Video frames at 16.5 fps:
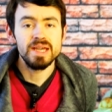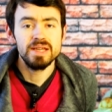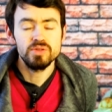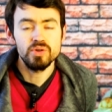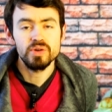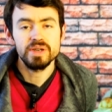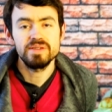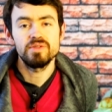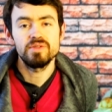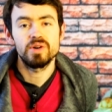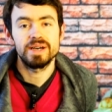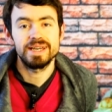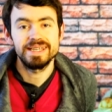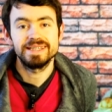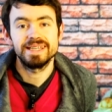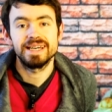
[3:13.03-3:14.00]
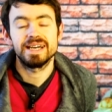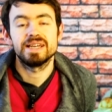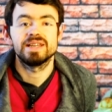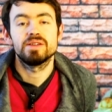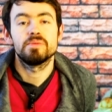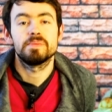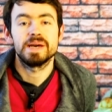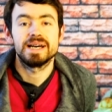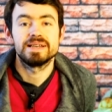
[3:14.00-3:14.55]
donc ils vont réitérer
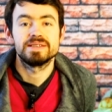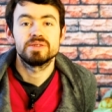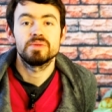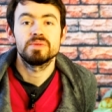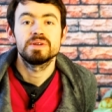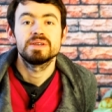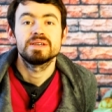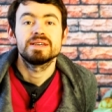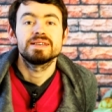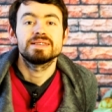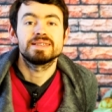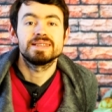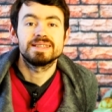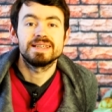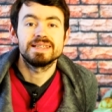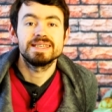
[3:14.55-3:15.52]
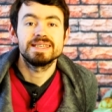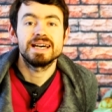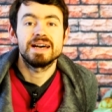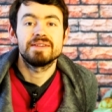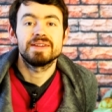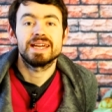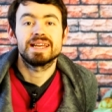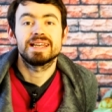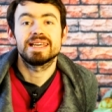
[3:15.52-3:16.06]
l'opération, c'est-à-dire
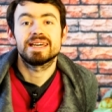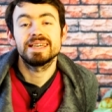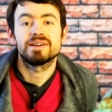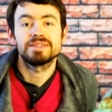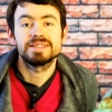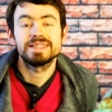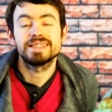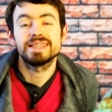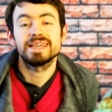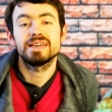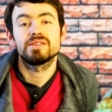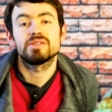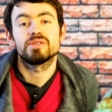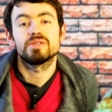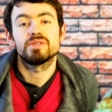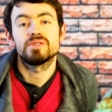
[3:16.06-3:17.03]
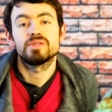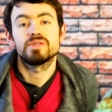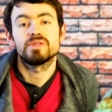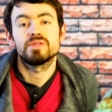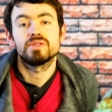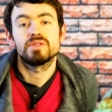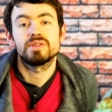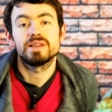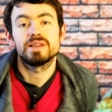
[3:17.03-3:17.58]
avec les quantités,
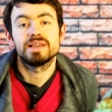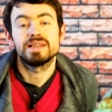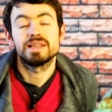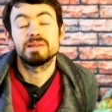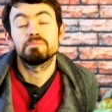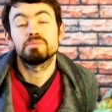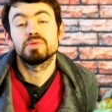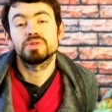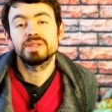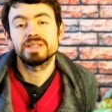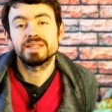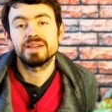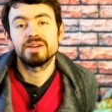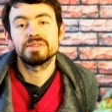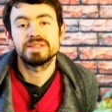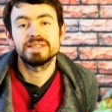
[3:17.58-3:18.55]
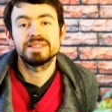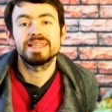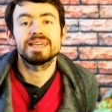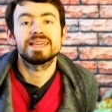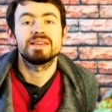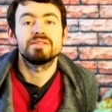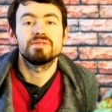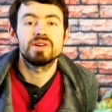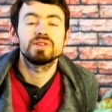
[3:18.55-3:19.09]
euh, les, petites quantités
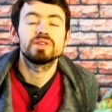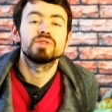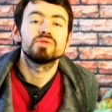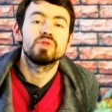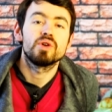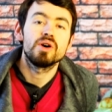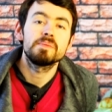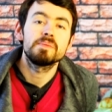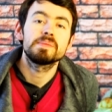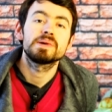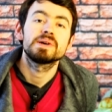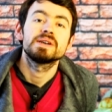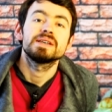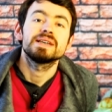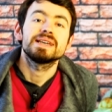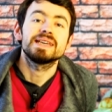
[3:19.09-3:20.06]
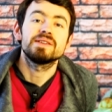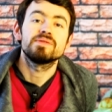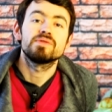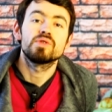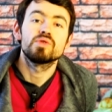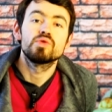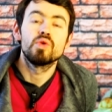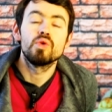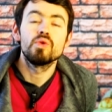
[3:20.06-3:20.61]
qu'ils vendent en Europe, ils
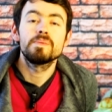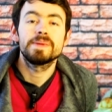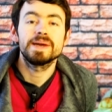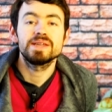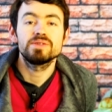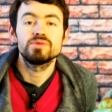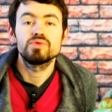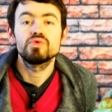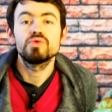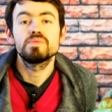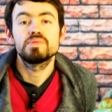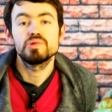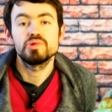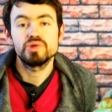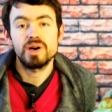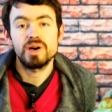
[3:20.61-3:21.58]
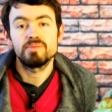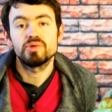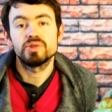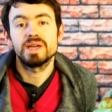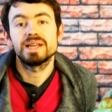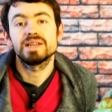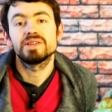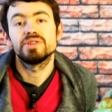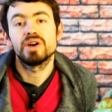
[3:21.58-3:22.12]
vont grouper du coup plusieurs
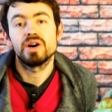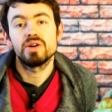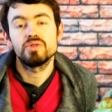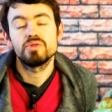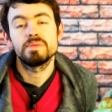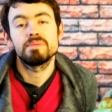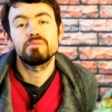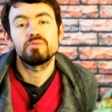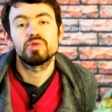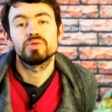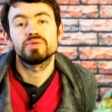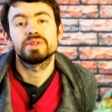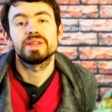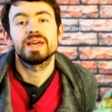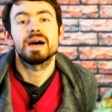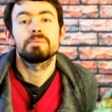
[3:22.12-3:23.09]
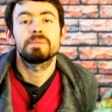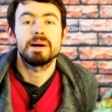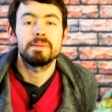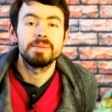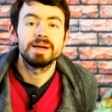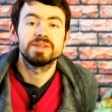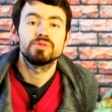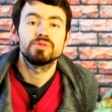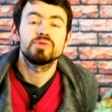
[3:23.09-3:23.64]
modèles dans le même conteneur par
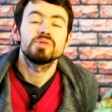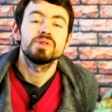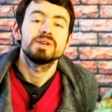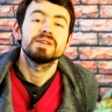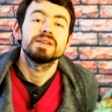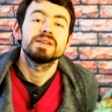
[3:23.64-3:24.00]
bateau